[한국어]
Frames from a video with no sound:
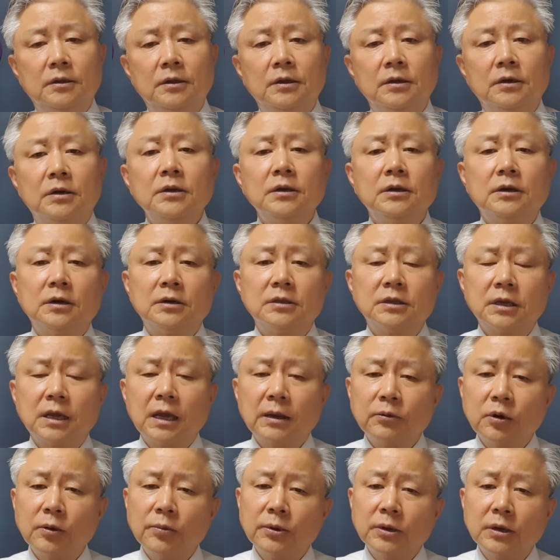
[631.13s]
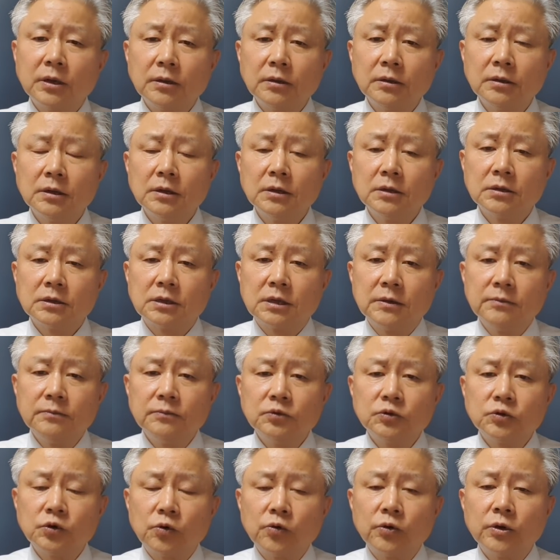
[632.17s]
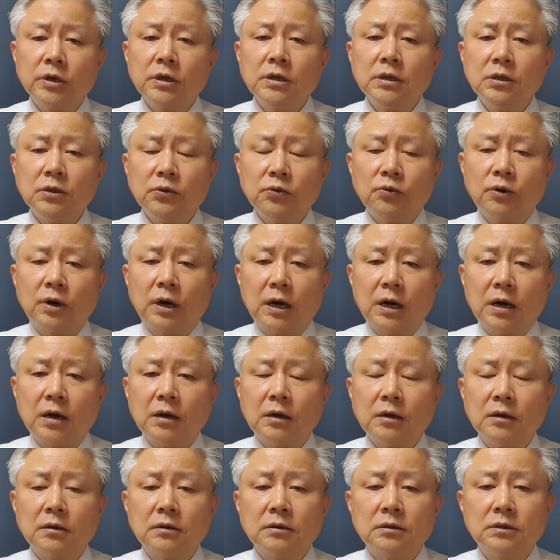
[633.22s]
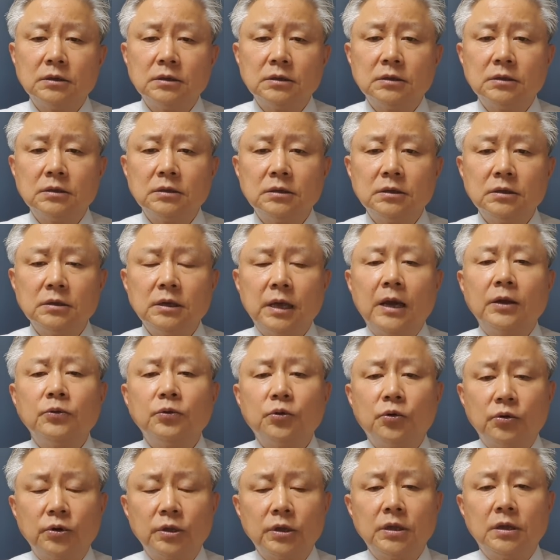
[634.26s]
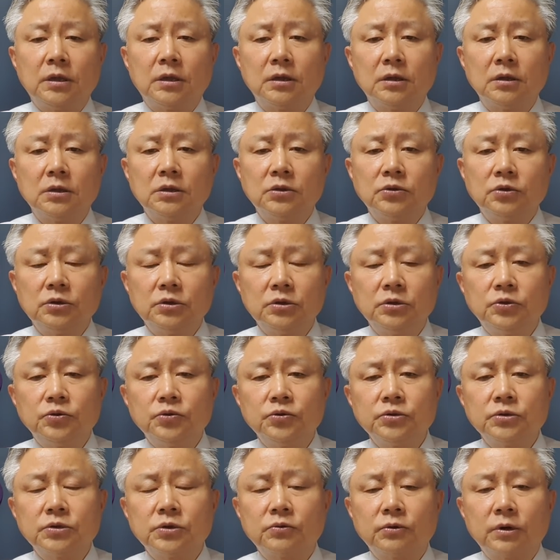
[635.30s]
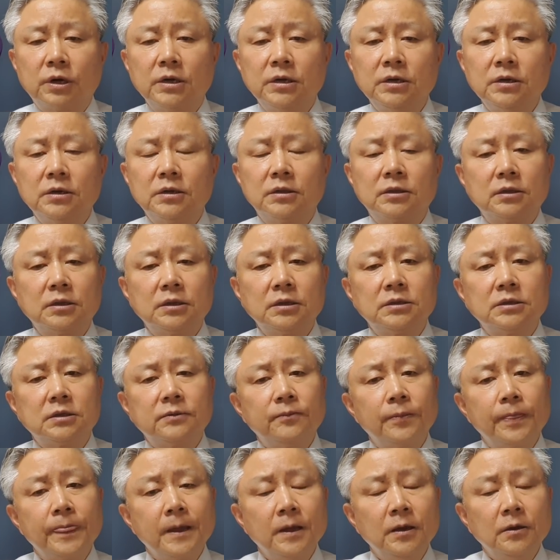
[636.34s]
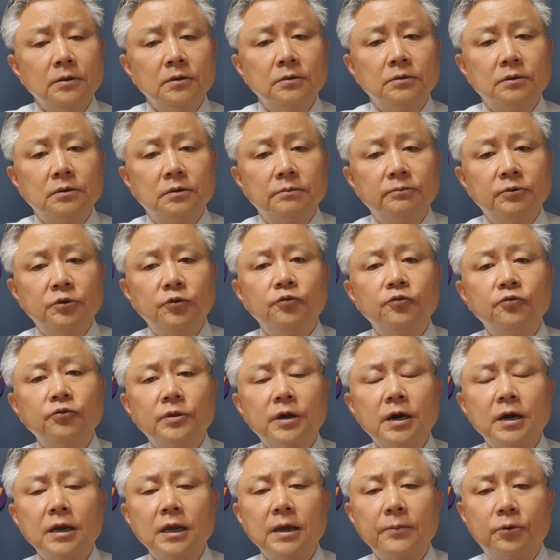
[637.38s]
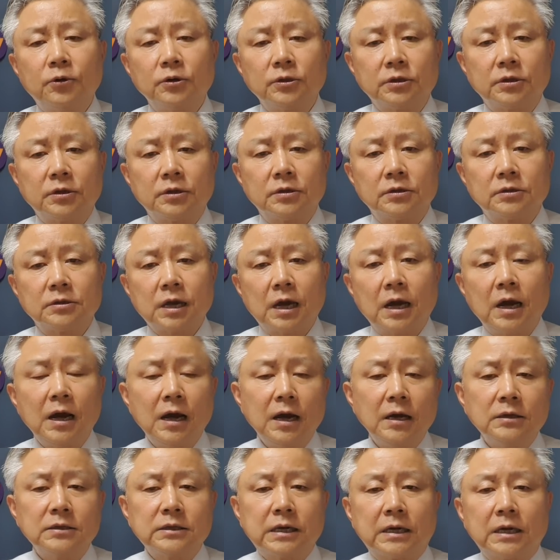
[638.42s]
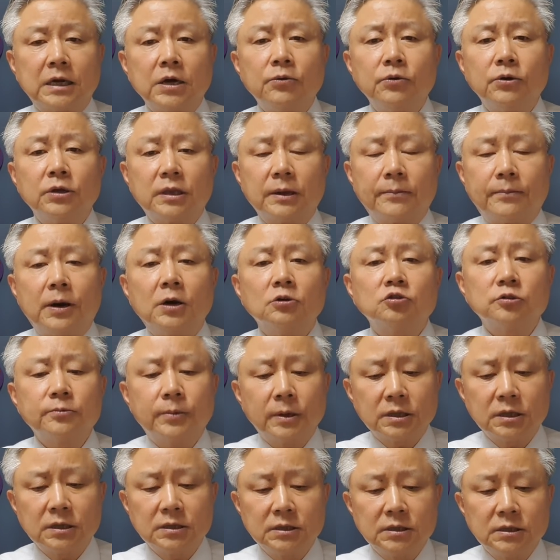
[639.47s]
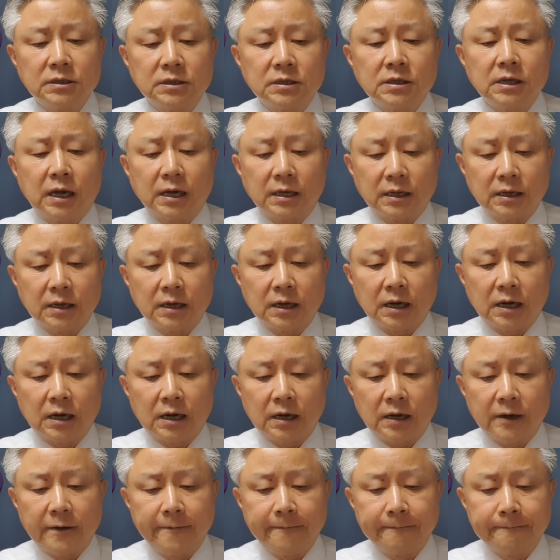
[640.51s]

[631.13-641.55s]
그러니까 어떻게 보면은 김종인과 이, 이 행동이 이준석과 이런 것들이 지금 민주당에 볼 때는 아 잘하고 있다 박수 받을 일들이 아닌가